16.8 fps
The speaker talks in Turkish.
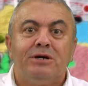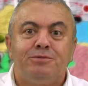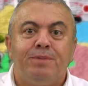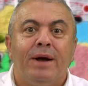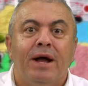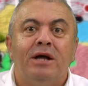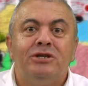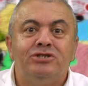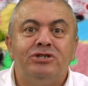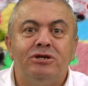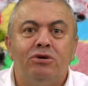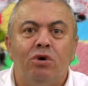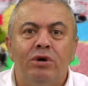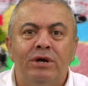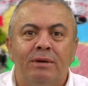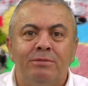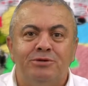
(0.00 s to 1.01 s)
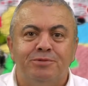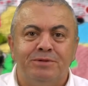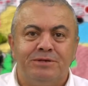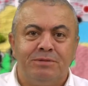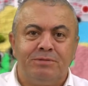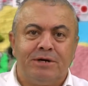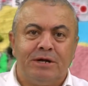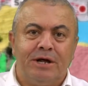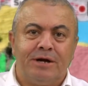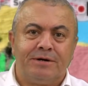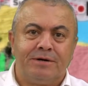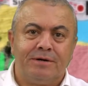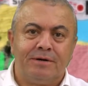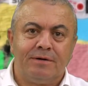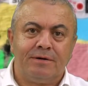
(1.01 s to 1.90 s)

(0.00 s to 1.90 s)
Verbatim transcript: Başbakancılık oynamış bizimkiler.